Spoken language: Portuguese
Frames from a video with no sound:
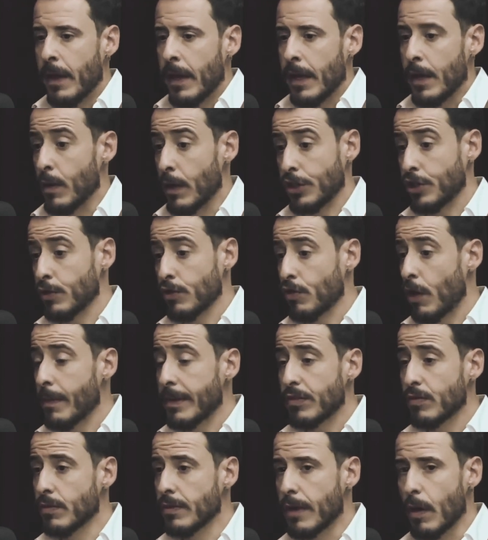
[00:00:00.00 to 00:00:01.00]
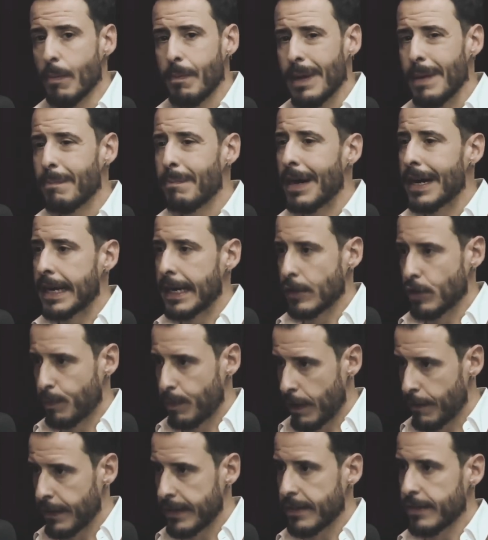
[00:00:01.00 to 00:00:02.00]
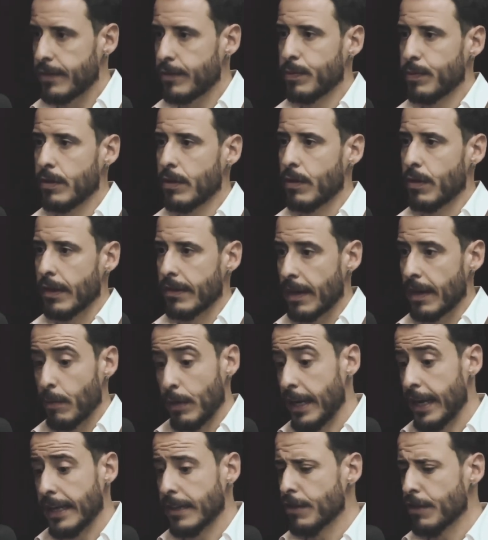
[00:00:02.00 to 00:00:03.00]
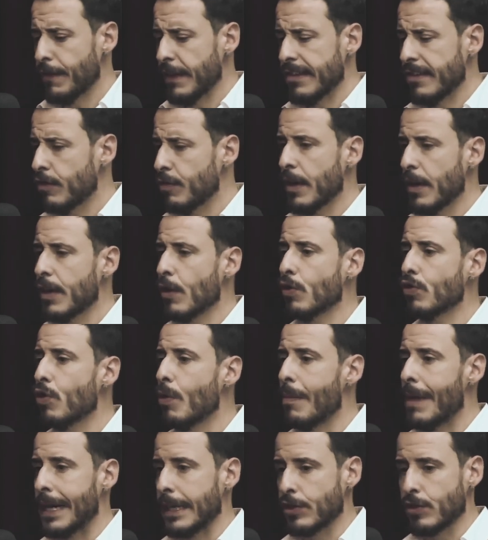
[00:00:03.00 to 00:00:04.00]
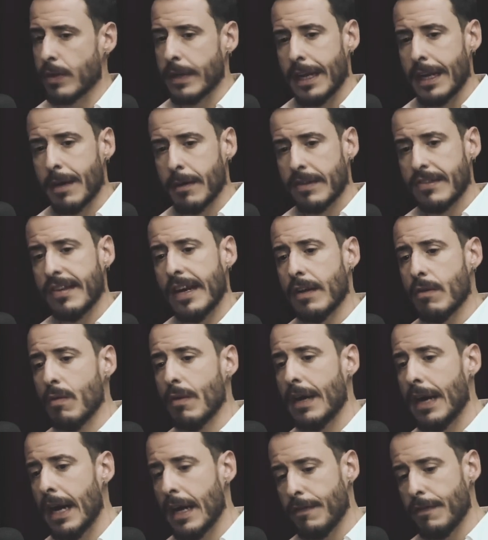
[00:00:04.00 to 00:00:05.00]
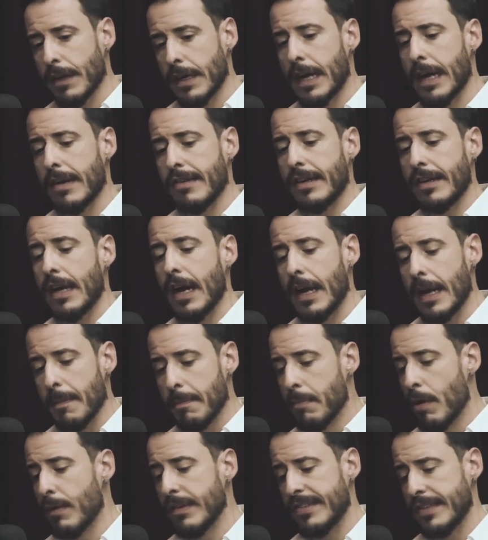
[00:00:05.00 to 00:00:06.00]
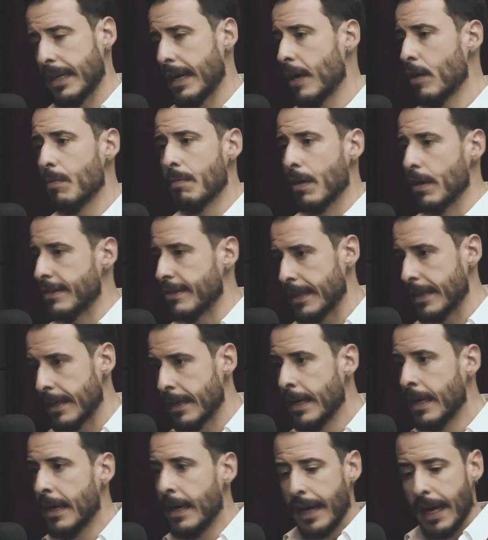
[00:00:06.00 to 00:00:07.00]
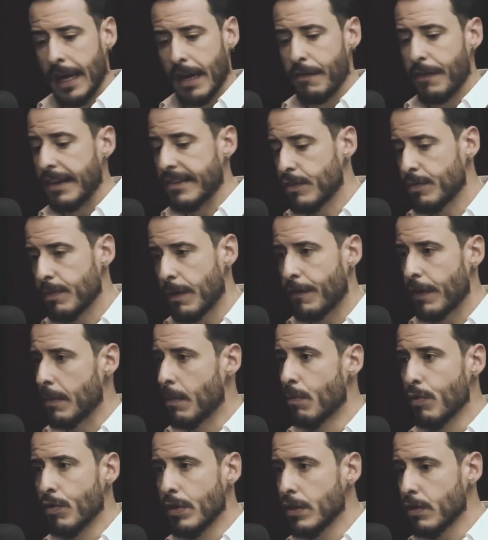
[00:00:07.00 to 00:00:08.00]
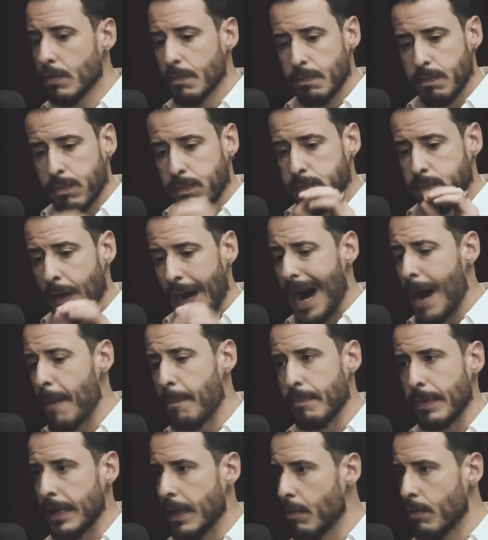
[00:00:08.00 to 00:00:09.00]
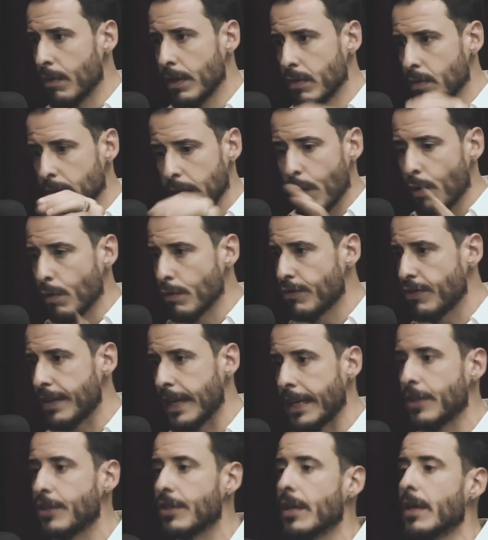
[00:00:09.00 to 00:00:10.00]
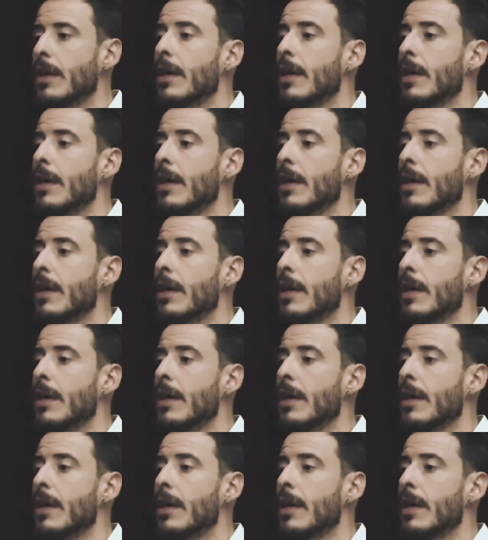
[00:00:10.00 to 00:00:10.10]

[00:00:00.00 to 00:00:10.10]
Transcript: E eu acho que os homens não estão preparados para fazer esse tipo de coisa. A mulherada já faz isso meio que automático, né? Ela sai com um cara e fala, cara, esse cara é bom, esse cara é um bosta. Ela faz isso de uma forma muito rápida, muito inconsciente. Mulherada é